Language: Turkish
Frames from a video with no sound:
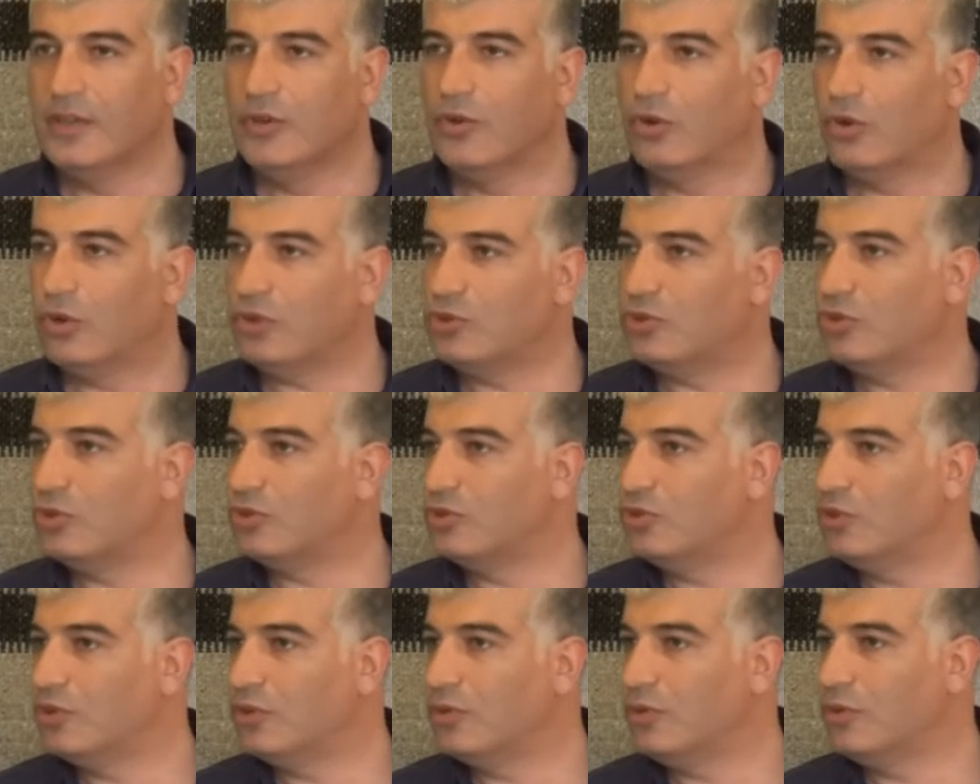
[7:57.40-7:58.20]

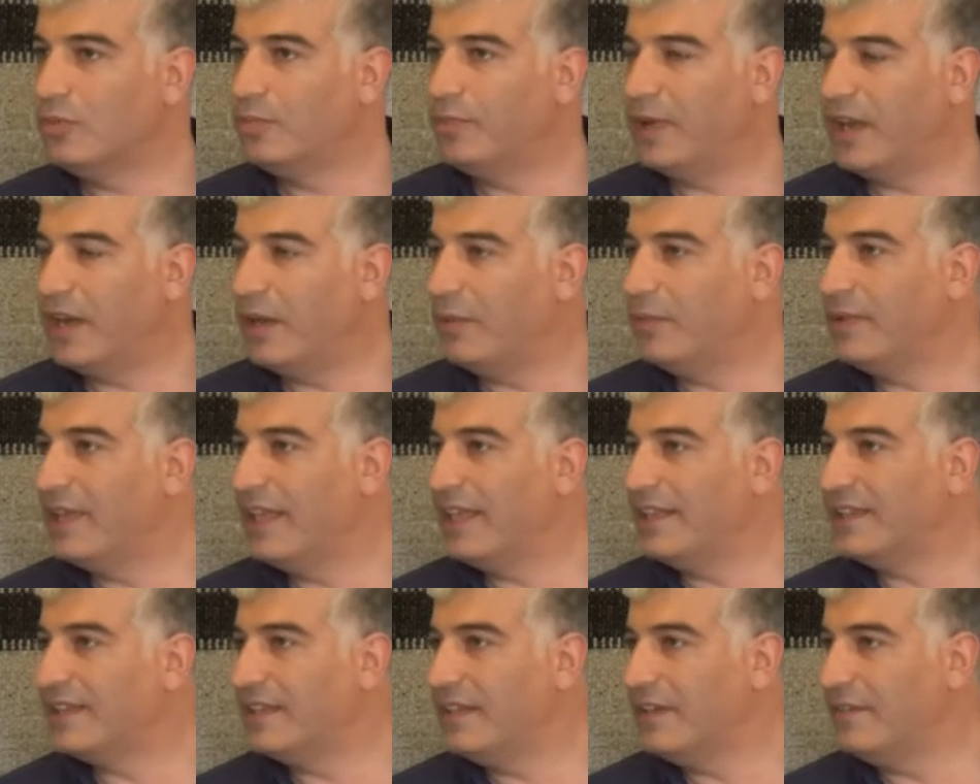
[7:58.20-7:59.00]
Oturduk, bana bu
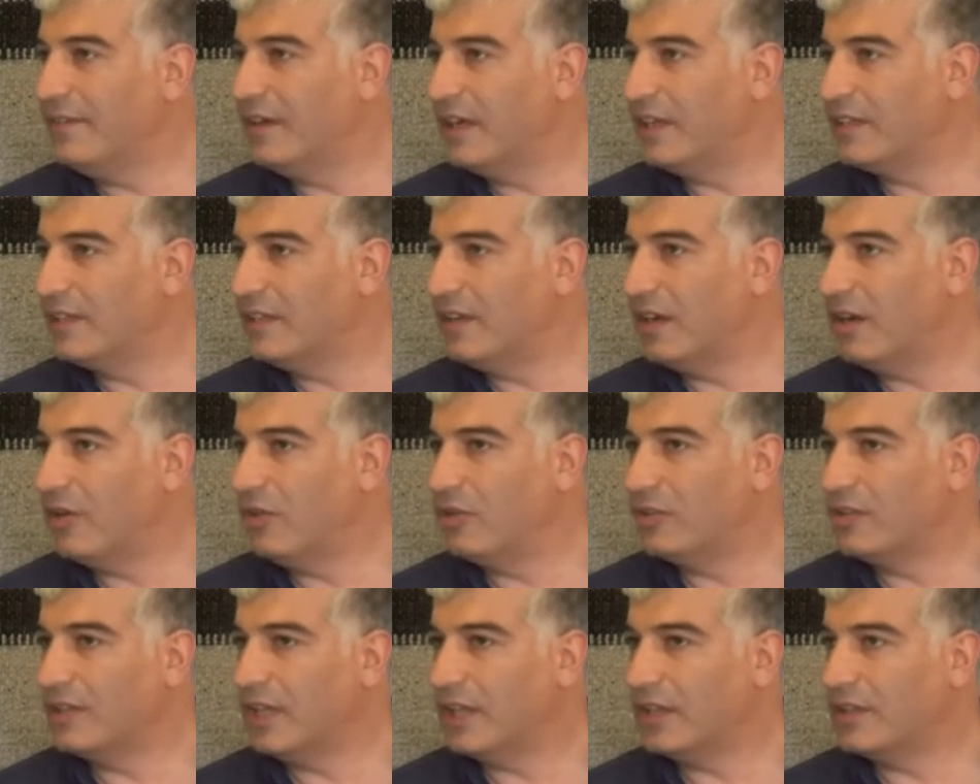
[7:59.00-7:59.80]
yetkiyi verdiler
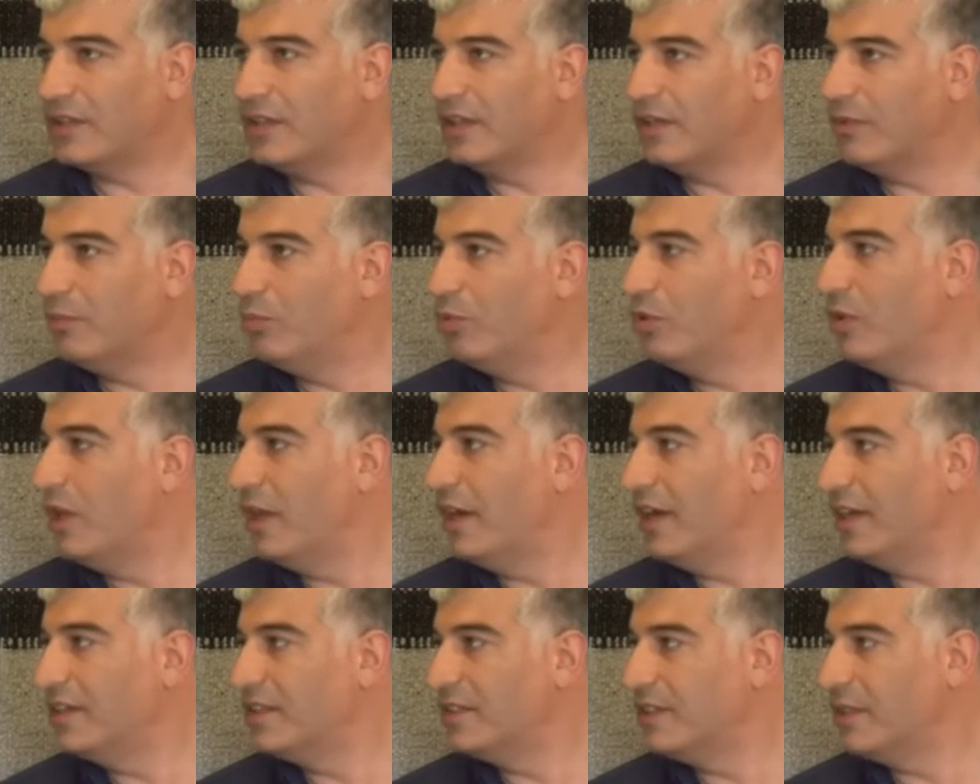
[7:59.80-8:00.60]
ortaklarım. Bunu
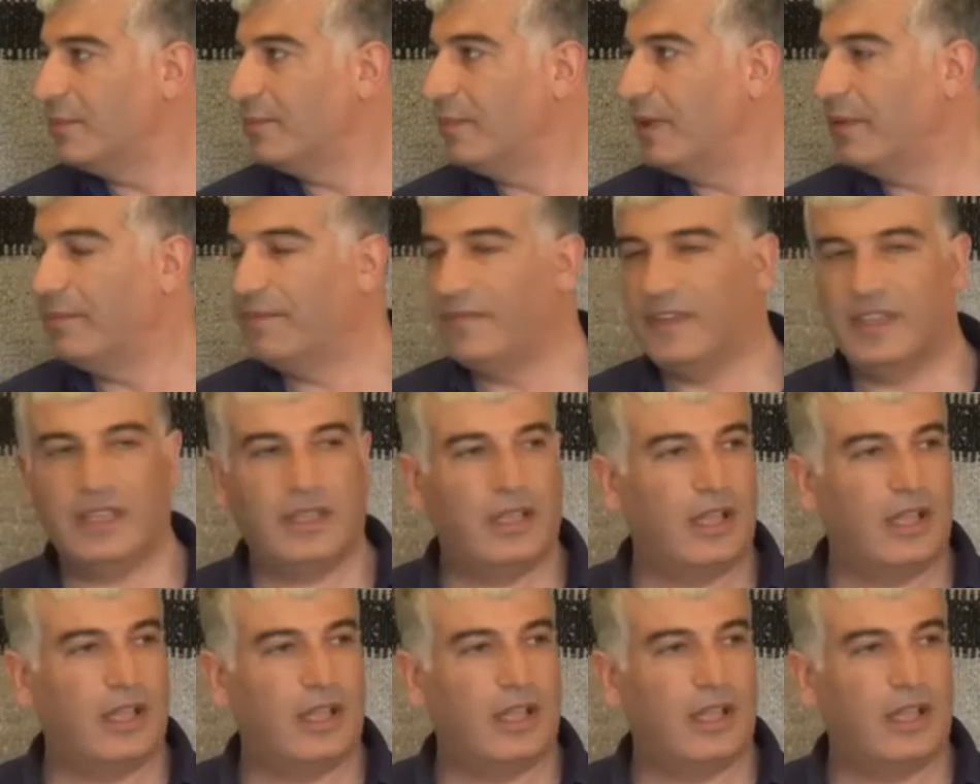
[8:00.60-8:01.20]
araştırmam ve